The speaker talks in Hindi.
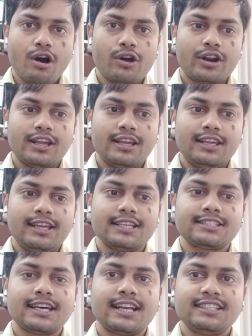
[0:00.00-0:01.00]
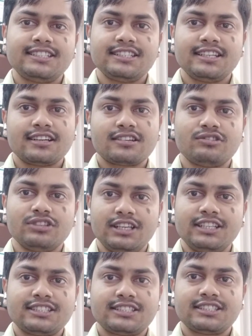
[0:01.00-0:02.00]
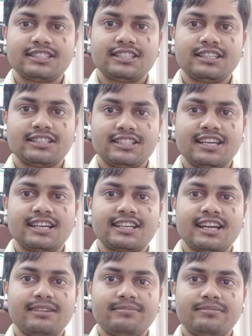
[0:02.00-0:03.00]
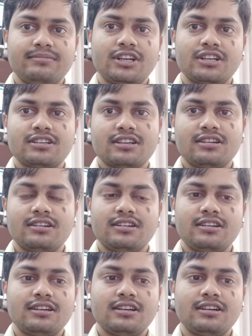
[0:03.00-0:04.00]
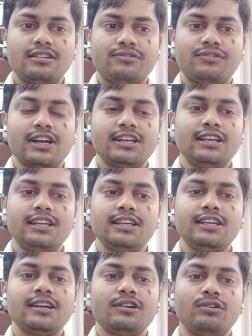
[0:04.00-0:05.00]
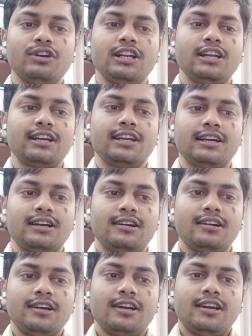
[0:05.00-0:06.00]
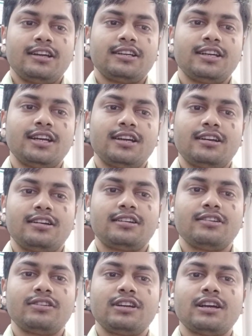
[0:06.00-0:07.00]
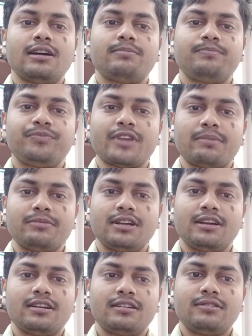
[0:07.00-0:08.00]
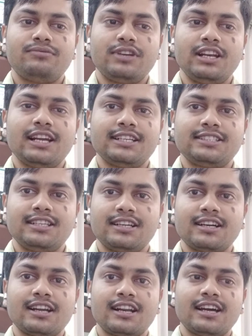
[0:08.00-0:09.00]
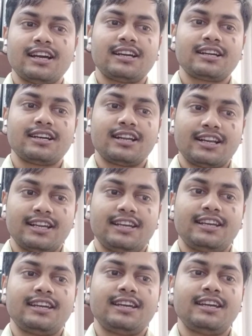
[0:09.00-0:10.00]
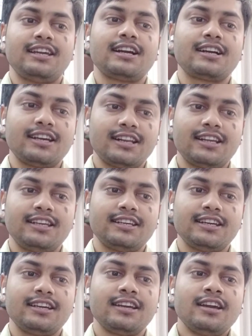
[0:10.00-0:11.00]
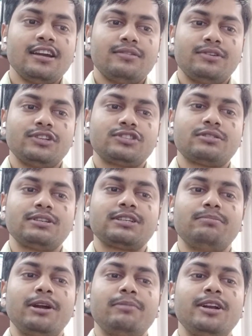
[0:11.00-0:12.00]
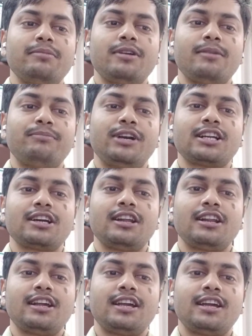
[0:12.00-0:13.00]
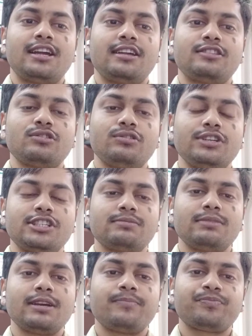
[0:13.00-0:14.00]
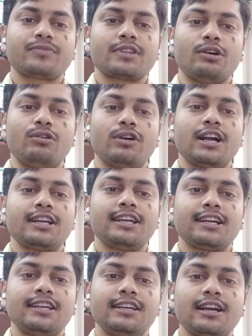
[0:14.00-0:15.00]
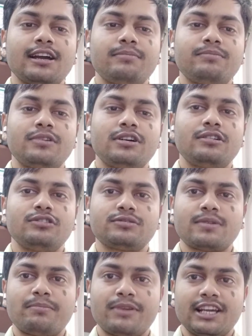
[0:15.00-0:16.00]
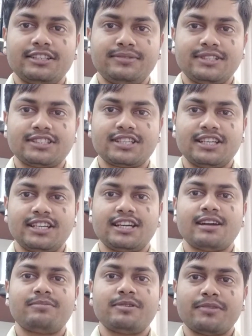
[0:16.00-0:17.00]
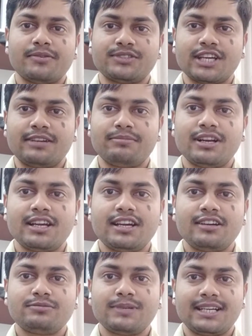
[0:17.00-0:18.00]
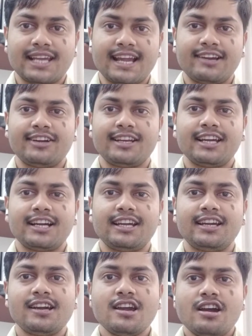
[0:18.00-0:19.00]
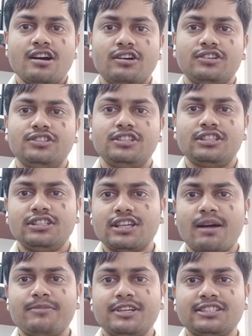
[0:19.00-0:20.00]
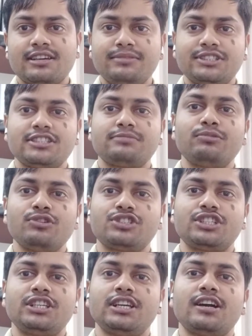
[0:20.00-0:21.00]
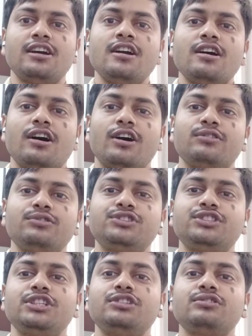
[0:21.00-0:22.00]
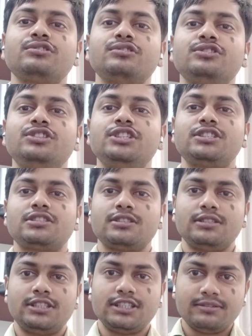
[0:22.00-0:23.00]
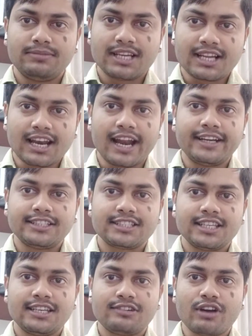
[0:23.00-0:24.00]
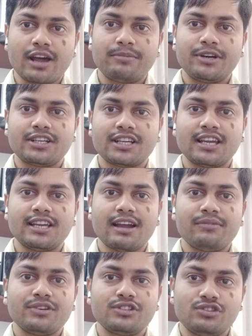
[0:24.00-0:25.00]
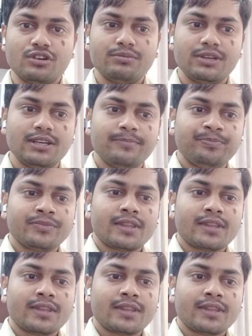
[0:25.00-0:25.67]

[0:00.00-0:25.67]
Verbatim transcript: और ये सारी चीज़ें इट्स टेक टाइम बट फाइनली ये होने लगेगा कि क्योंकि आप आपने फ्रीलांसिंग कर रहा कर रहे हैं या कर रही हैं फिर उसको वेब डेवलपमेंट कर रहे हैं तो इसमें होगा क्या कि आप उस पर प्राइस फिक्स किया आपने वेबसाइट बनाया उस पर टैग एक लगाया और अपने सर्विसेज पोस्ट किया और उस चीज़ों को जिस जिन भी क्लाइंट्स की रिक्वायरमेंट है या फिर जो भी